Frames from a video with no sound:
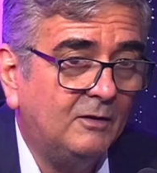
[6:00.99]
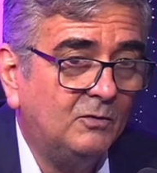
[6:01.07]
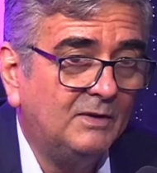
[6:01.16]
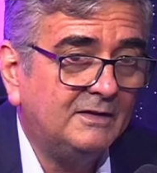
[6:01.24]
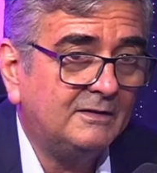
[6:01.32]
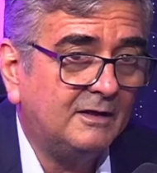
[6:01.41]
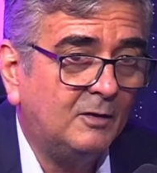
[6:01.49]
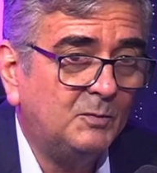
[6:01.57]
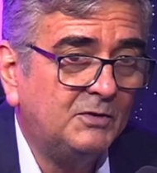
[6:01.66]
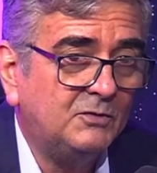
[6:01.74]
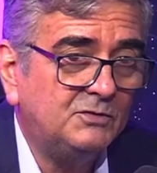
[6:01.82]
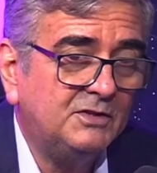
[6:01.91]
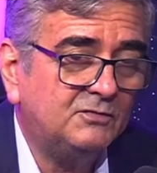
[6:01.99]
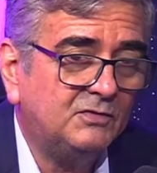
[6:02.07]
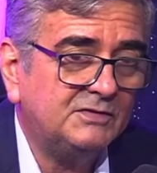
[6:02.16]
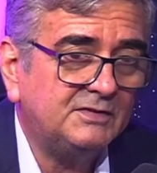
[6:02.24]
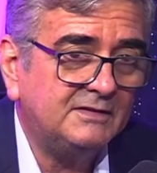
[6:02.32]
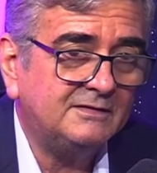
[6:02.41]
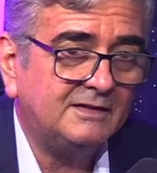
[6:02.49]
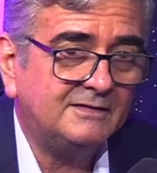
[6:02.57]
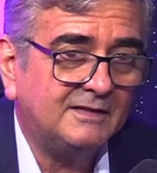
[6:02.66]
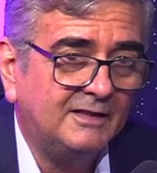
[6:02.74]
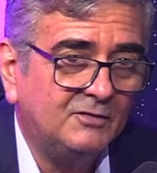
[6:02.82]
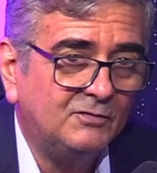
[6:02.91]
não entra lá, porque o dia que você quiser
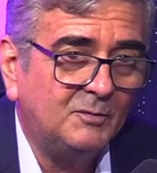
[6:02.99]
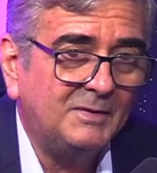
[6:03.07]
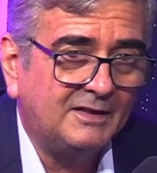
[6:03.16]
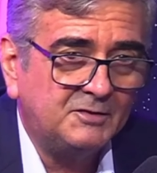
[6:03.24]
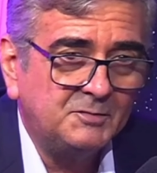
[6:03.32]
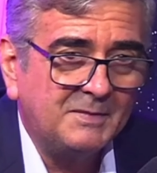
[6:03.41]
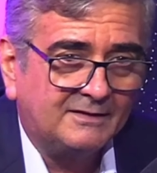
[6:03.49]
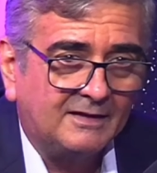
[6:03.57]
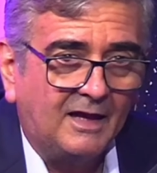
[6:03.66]
sair, eles vão mandar te matar.